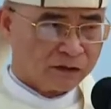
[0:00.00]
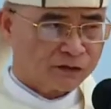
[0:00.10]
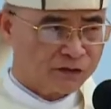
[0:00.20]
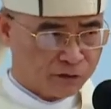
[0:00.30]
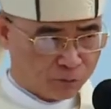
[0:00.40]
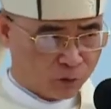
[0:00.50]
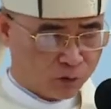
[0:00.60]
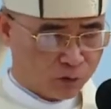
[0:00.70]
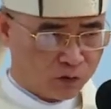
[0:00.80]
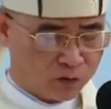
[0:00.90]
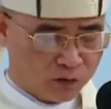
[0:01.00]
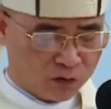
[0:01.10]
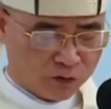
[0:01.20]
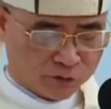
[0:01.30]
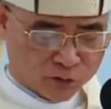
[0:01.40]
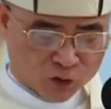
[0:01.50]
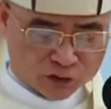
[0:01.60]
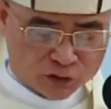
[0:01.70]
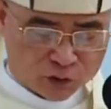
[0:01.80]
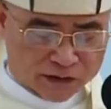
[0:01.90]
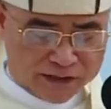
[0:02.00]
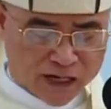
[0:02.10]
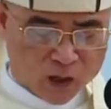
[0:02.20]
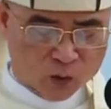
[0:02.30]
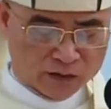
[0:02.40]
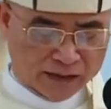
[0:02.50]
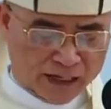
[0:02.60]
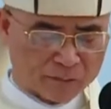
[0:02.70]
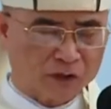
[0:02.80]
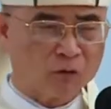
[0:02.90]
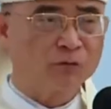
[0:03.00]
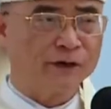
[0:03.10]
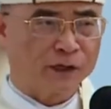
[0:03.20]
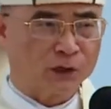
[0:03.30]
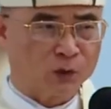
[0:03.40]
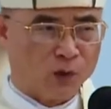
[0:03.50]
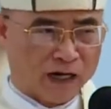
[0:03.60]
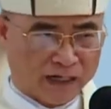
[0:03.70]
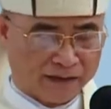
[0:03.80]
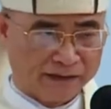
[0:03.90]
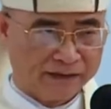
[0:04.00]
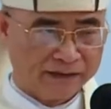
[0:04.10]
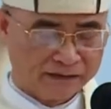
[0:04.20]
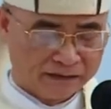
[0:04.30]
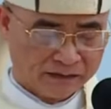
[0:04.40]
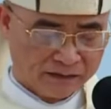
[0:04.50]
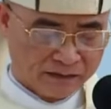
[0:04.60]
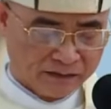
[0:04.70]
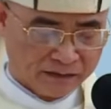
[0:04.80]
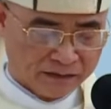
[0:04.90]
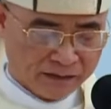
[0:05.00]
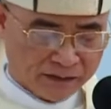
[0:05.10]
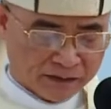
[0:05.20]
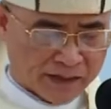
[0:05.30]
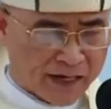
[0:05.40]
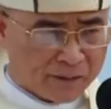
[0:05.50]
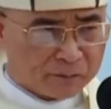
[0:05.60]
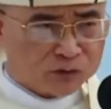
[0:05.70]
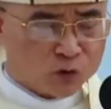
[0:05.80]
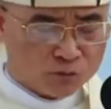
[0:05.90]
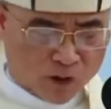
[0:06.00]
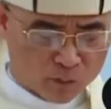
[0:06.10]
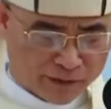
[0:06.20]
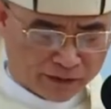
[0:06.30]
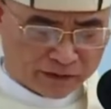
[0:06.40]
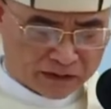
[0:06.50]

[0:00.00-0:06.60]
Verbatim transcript: sứ vụ do chúa trao để làm công việc của ngài đem chúng vào miền